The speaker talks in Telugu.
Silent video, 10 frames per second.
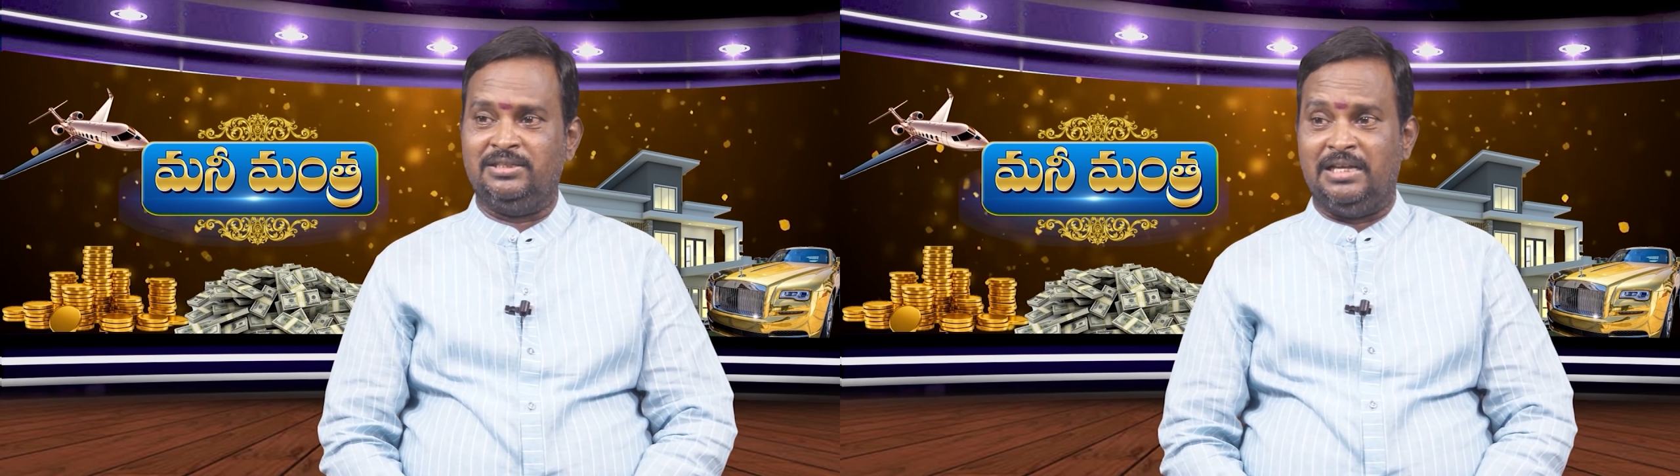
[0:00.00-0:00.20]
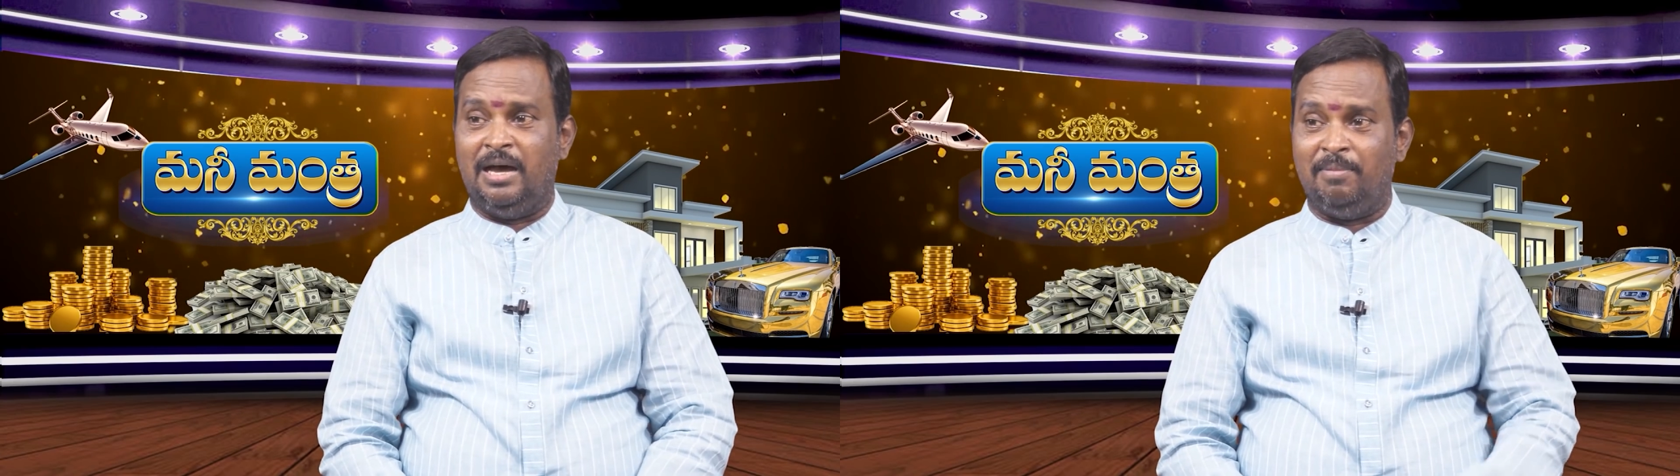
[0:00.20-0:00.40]

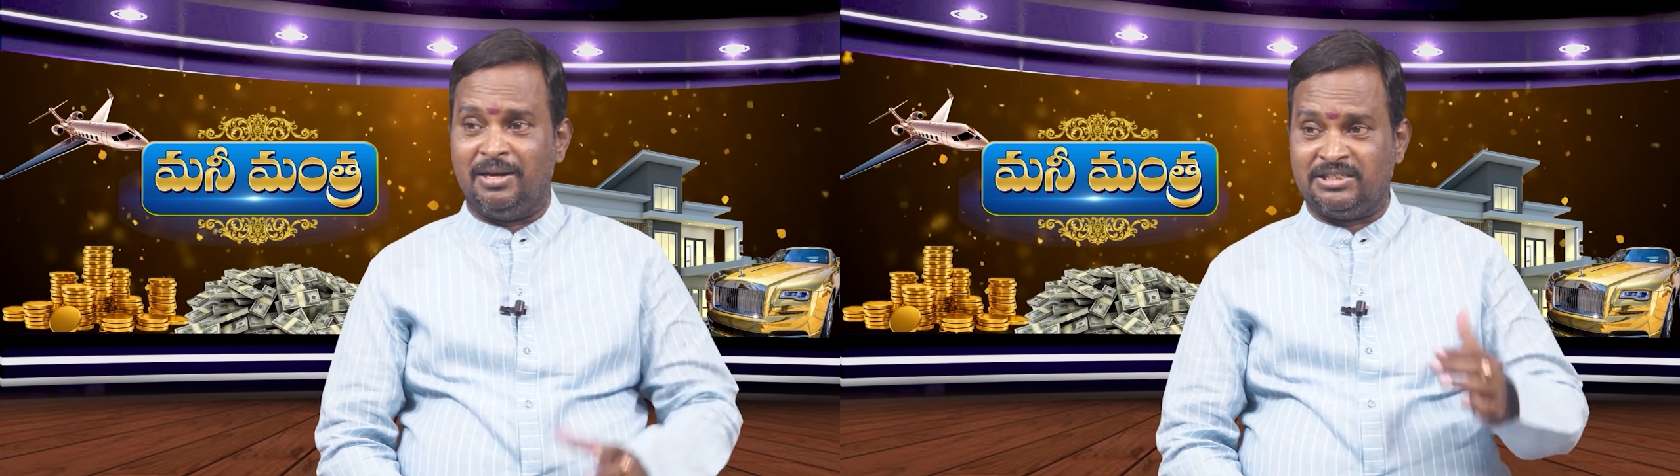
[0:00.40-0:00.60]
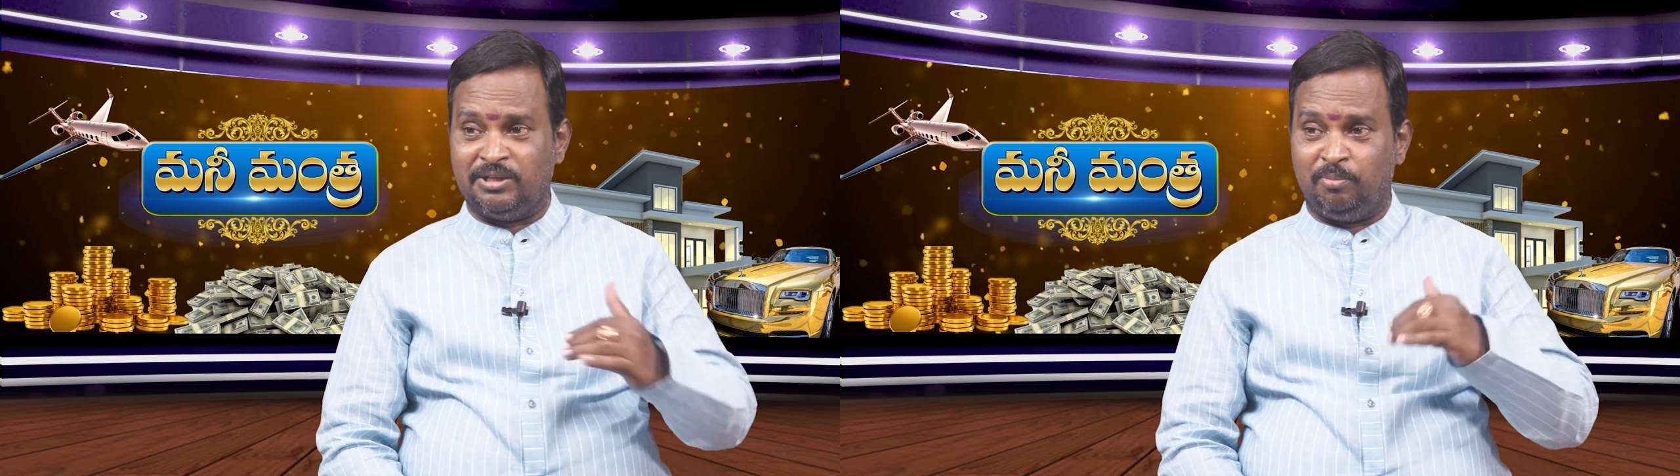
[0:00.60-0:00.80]

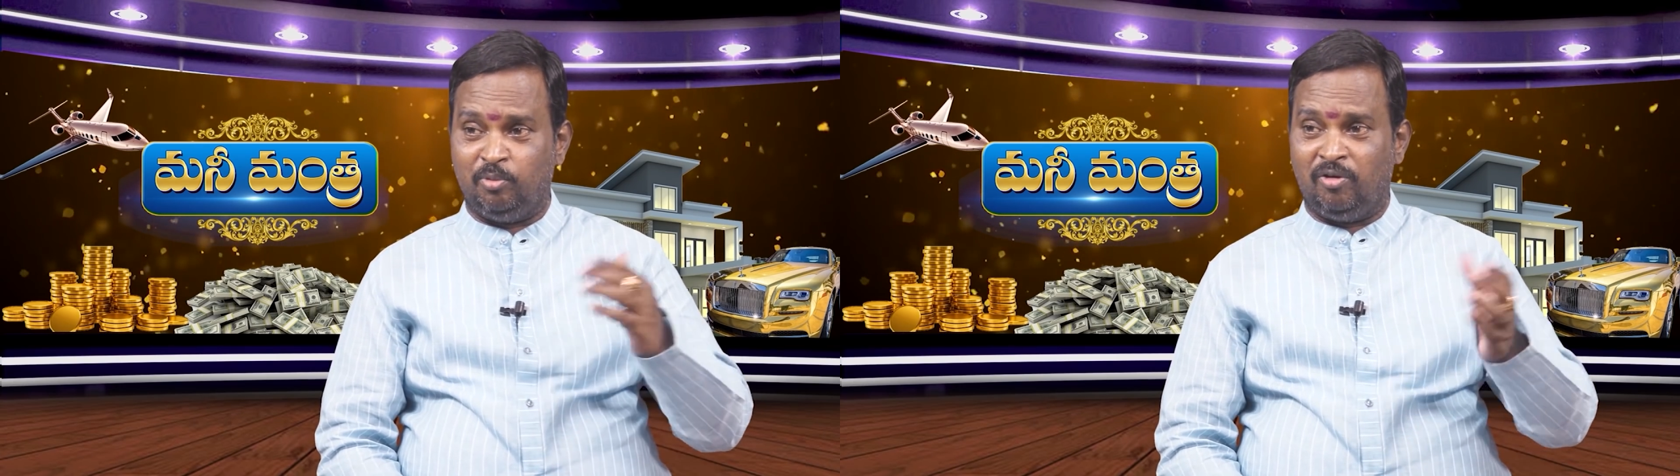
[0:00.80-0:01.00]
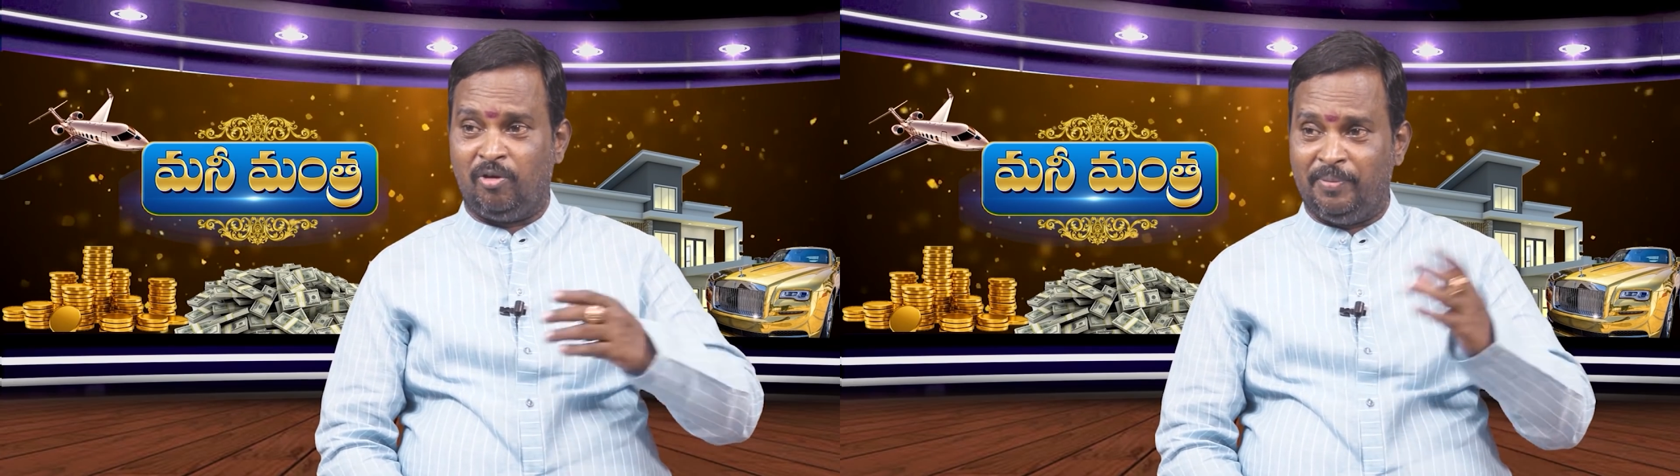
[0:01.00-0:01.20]

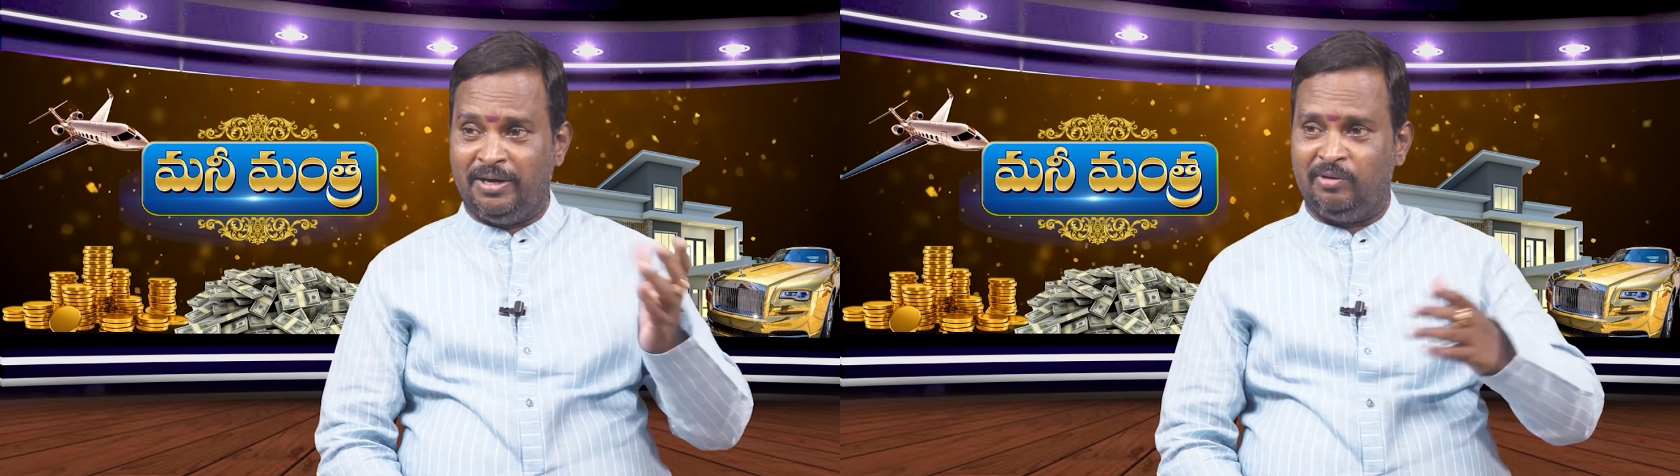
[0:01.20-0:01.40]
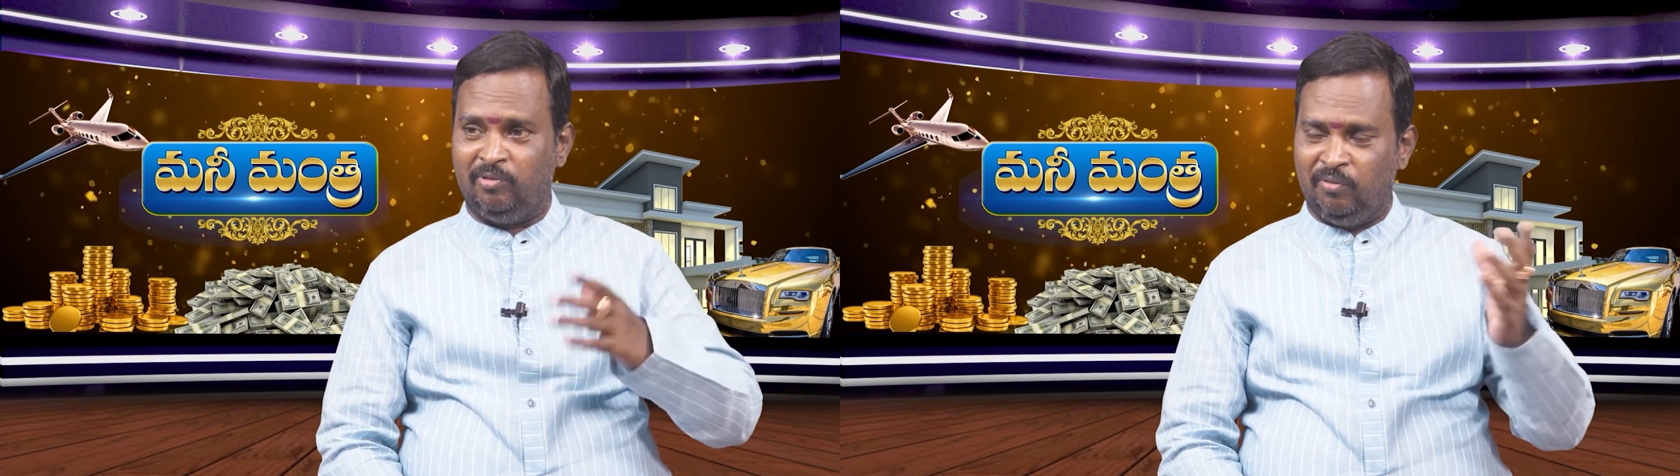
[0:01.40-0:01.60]

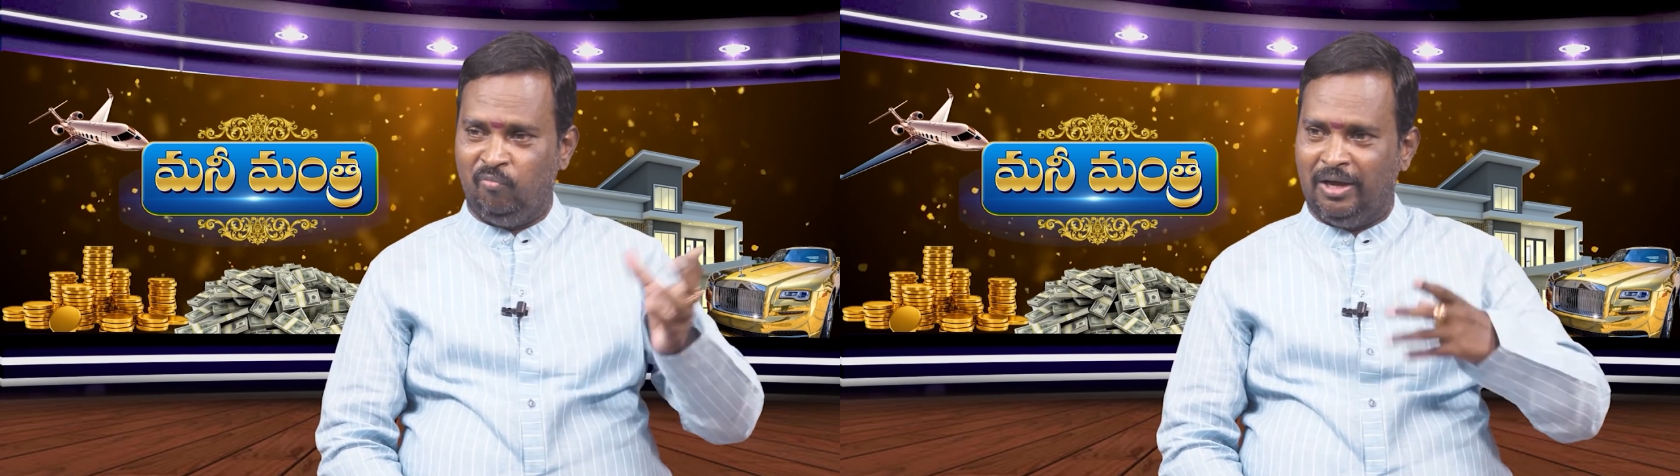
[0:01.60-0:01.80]
సామరస్యపూర్వకమైనటువంటి